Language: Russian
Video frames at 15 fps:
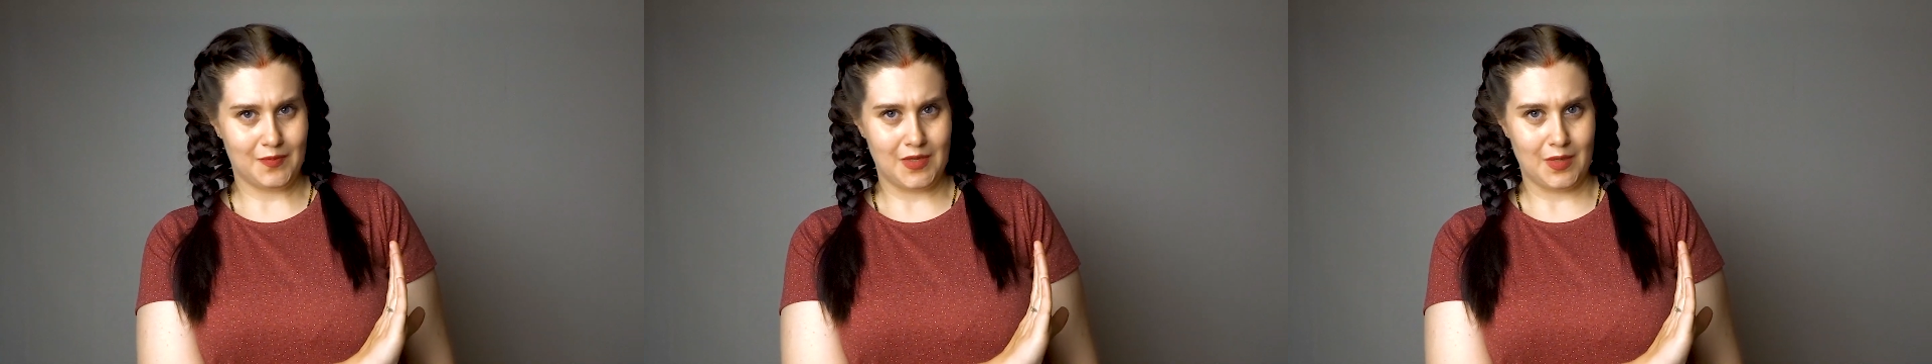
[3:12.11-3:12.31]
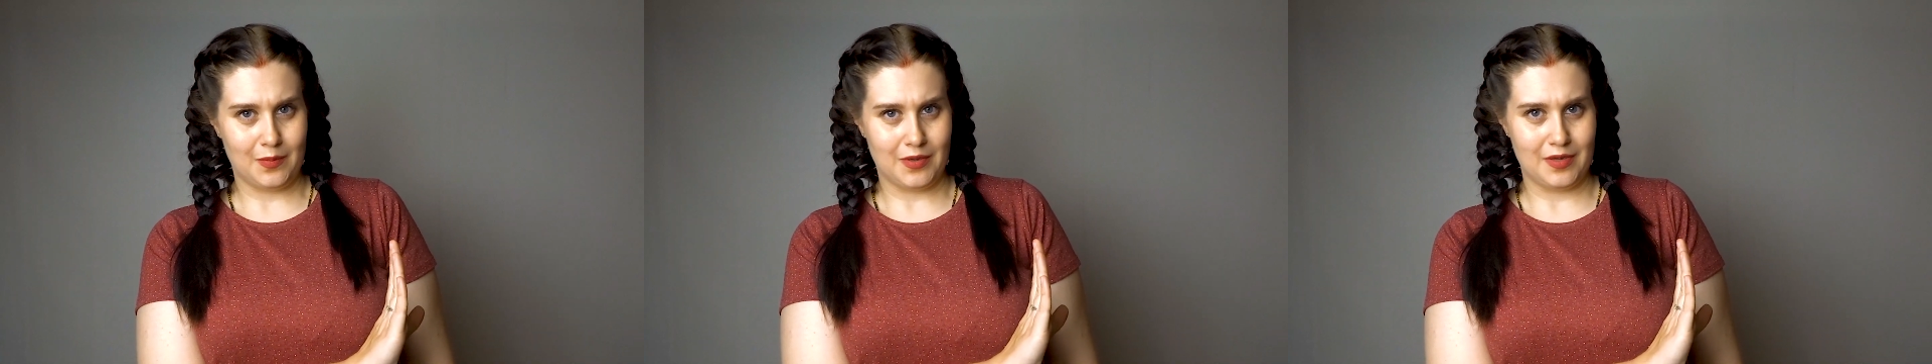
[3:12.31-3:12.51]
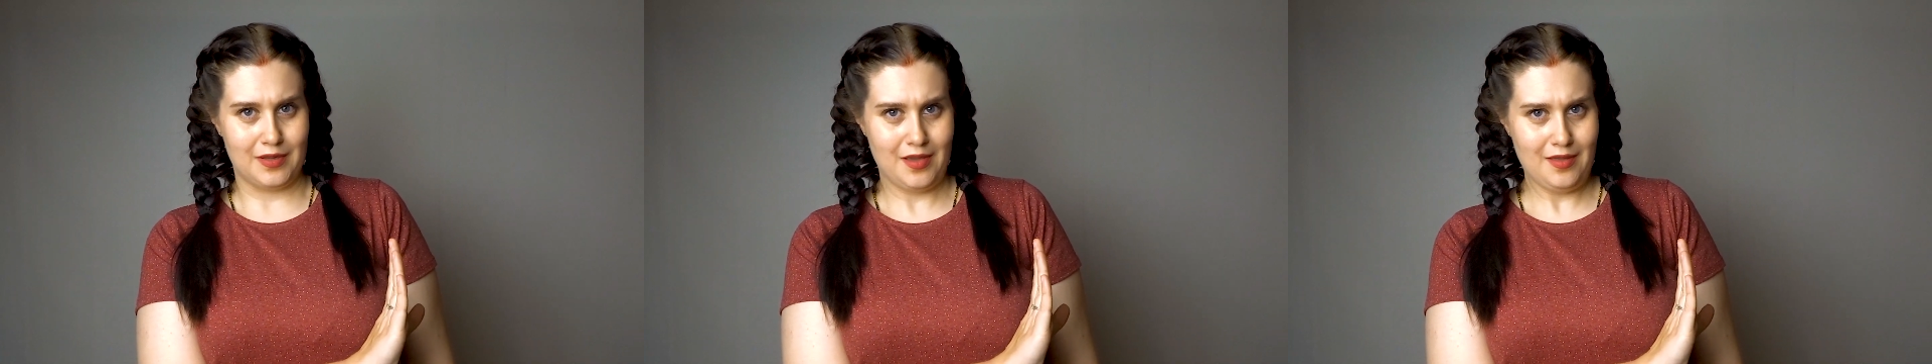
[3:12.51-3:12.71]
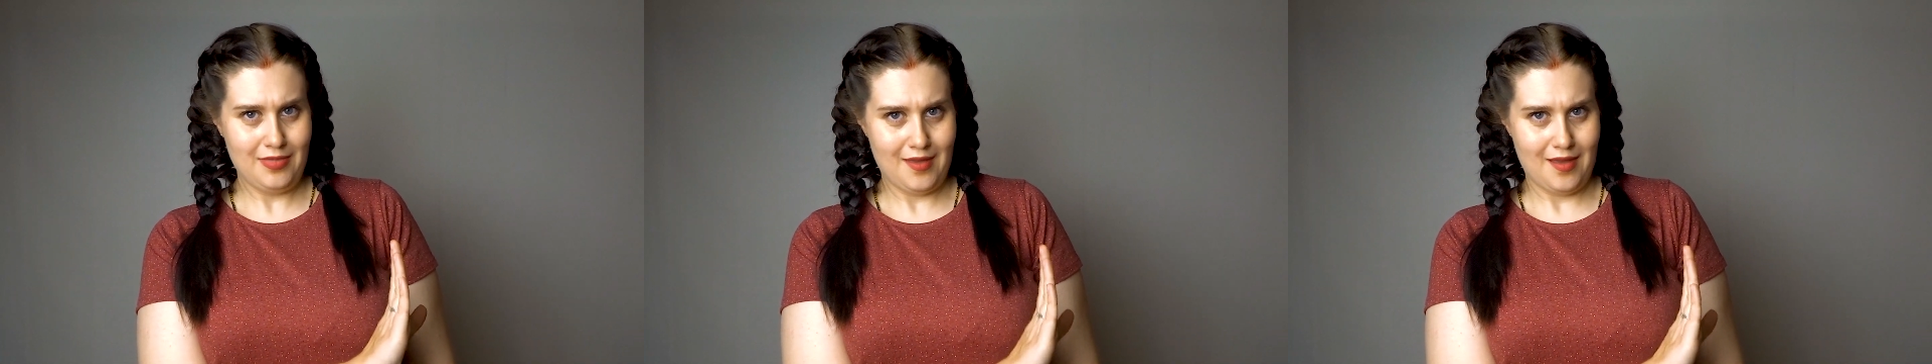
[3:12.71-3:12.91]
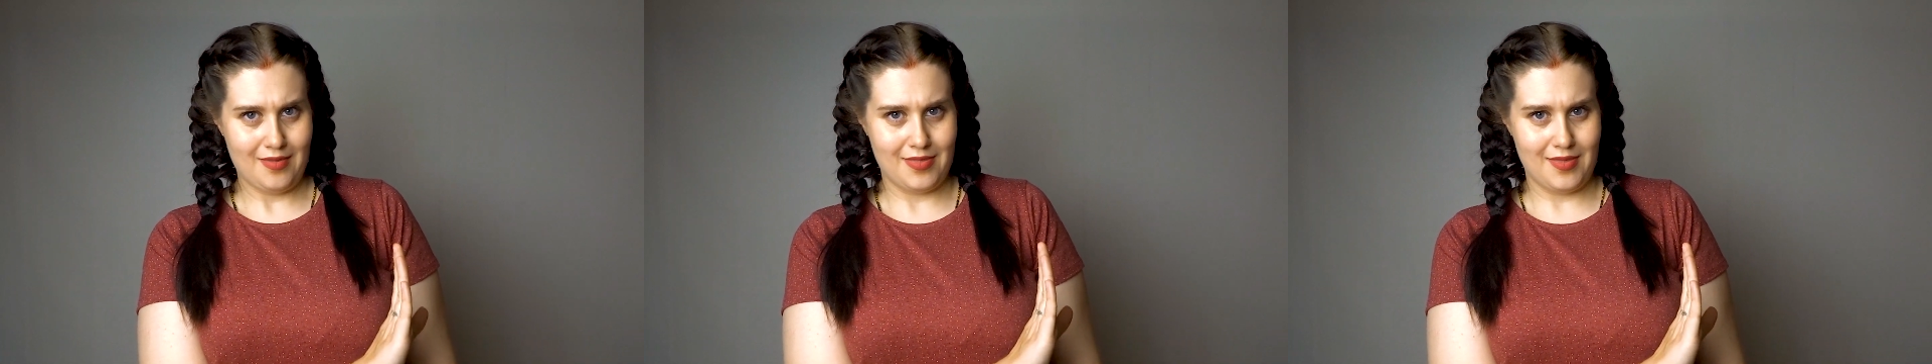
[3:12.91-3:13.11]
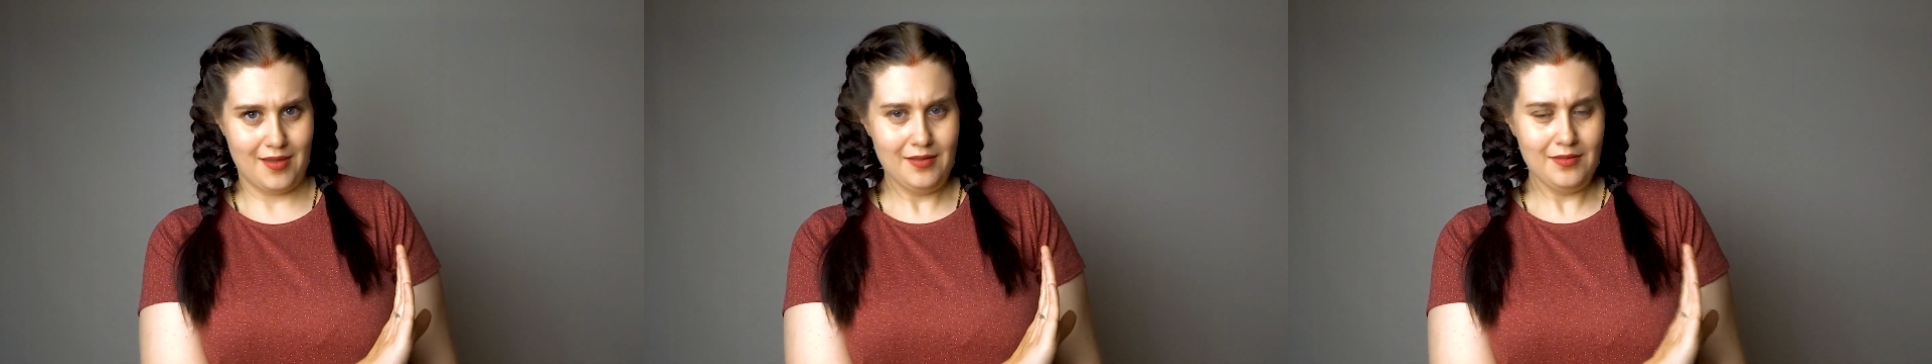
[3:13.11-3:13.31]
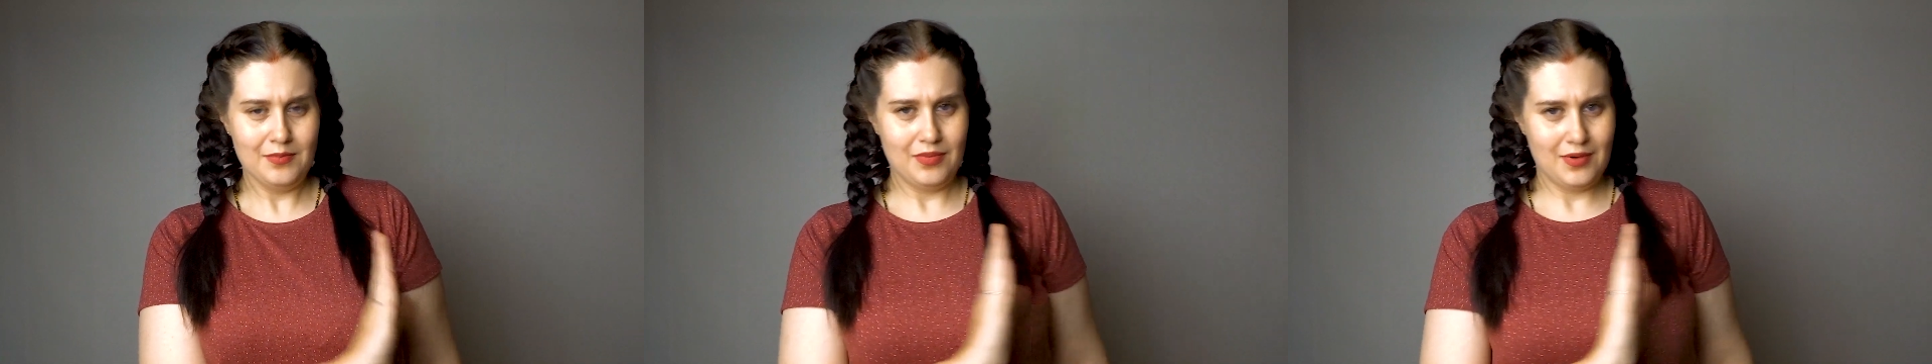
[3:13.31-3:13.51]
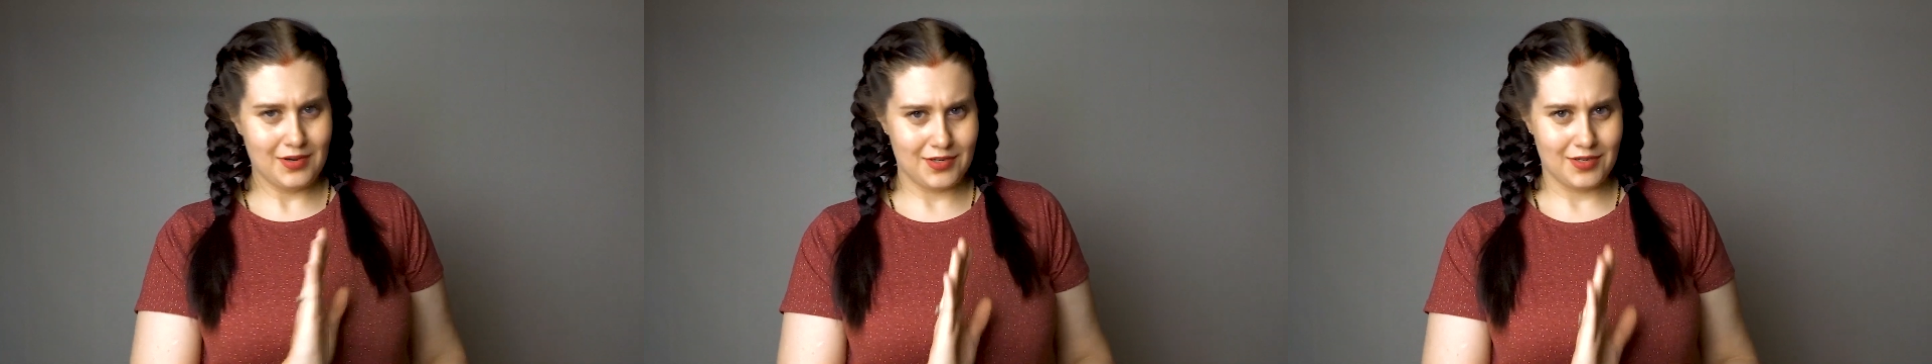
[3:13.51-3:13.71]
Типа, не надо,
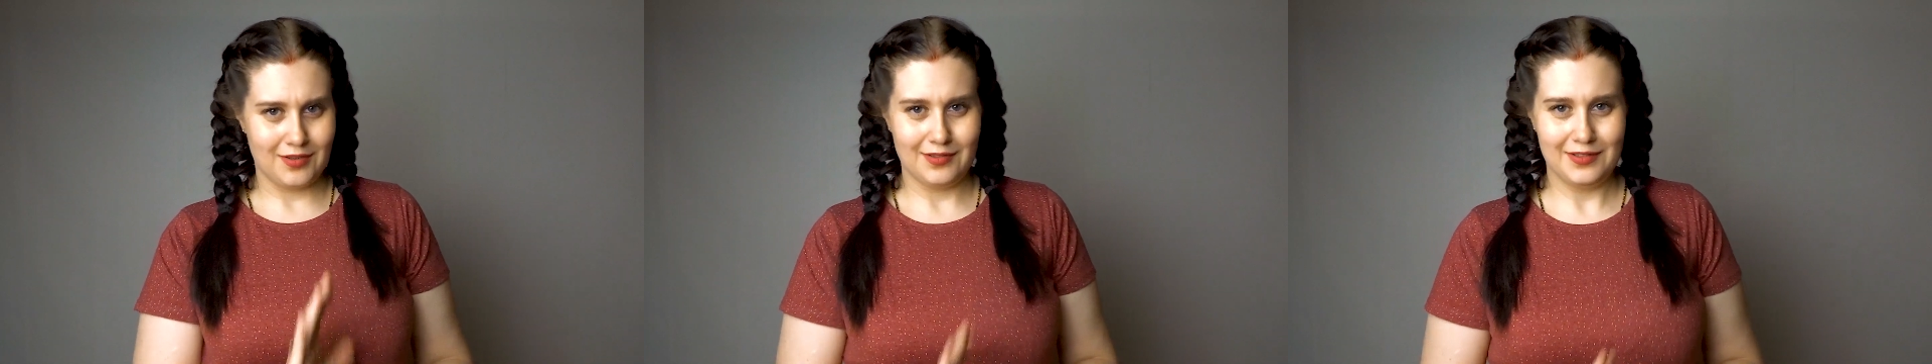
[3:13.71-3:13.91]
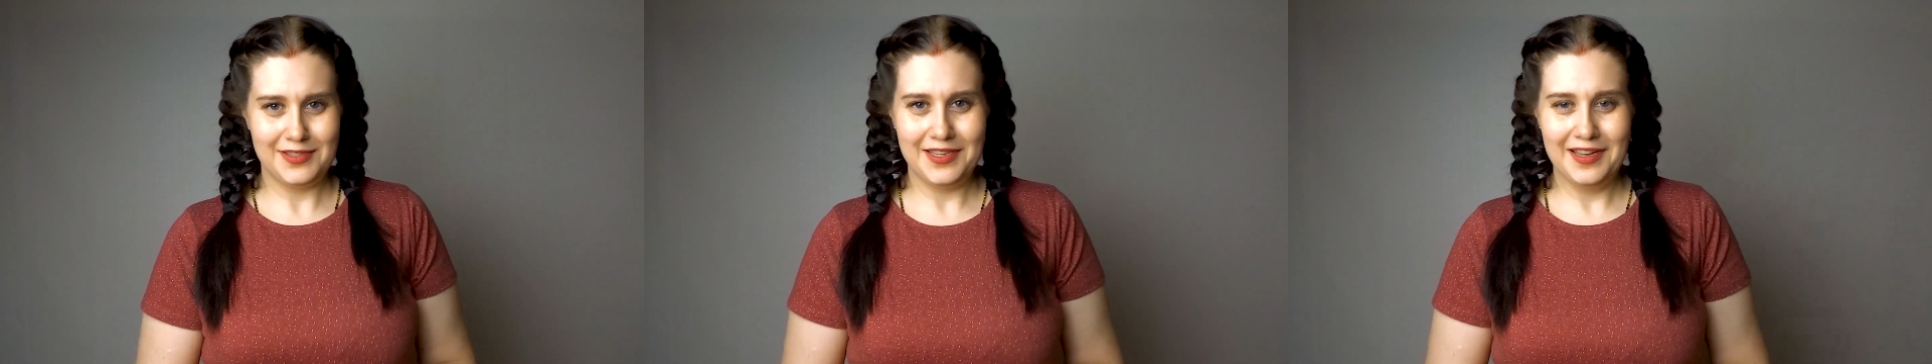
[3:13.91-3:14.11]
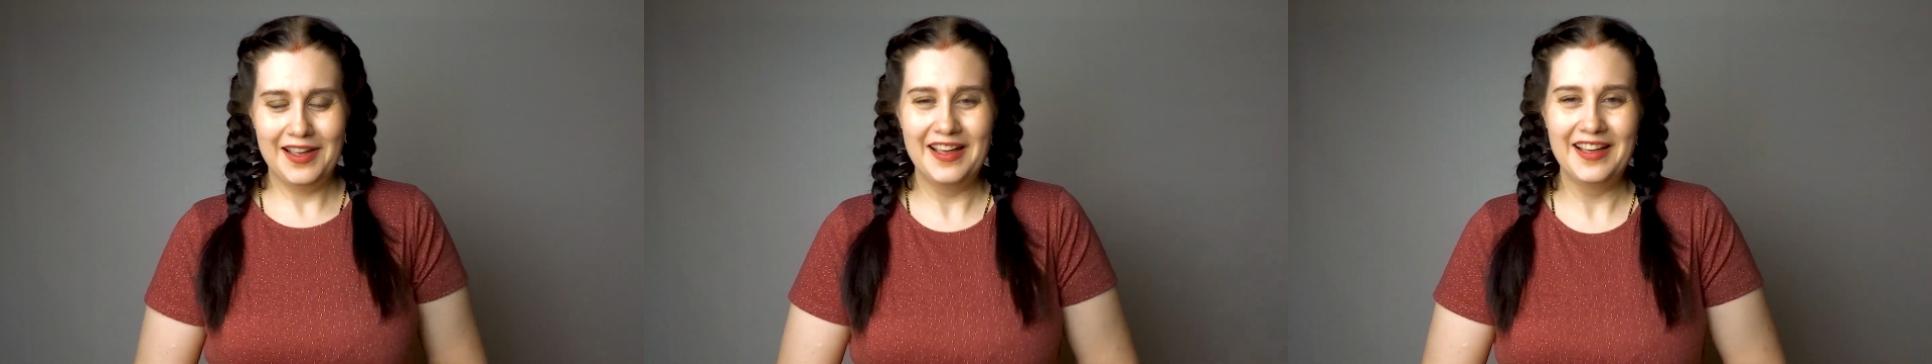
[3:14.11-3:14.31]
пожалуйста.